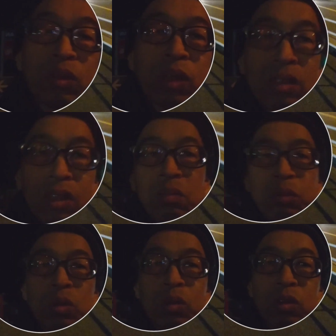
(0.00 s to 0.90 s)
ですけども
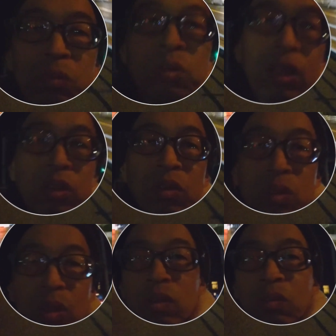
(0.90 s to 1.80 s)
そういうものが宗教だ
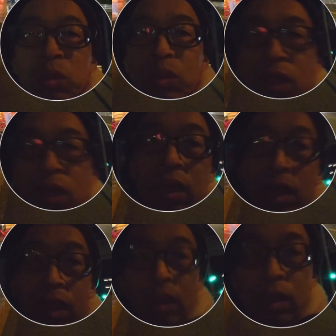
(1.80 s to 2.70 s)
と思っ
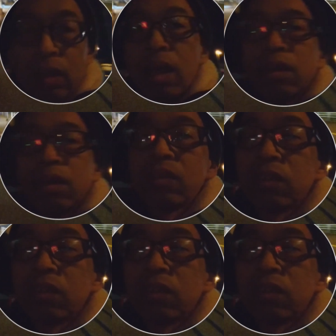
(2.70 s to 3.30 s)
ていたんですけど